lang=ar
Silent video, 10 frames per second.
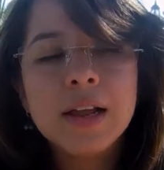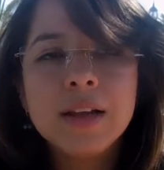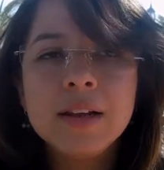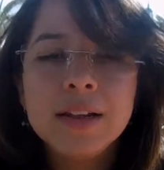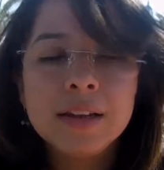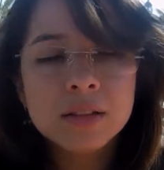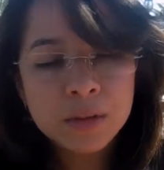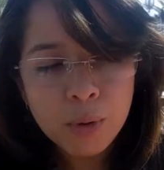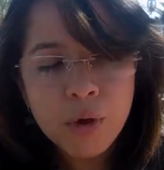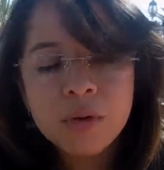اللي
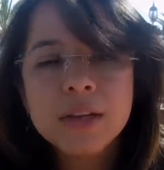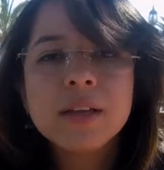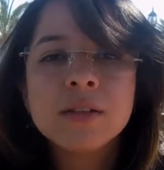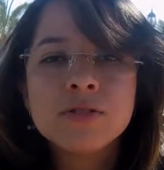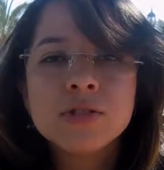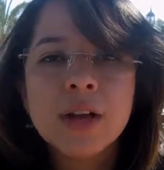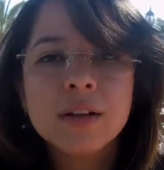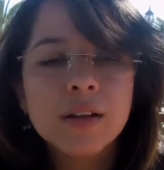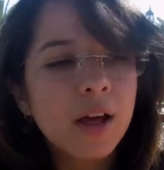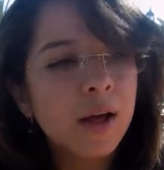كنطمحوا ليه ان شاء
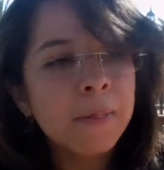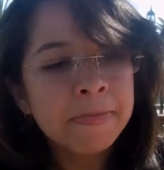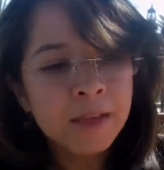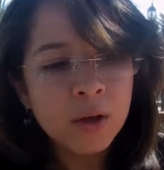الله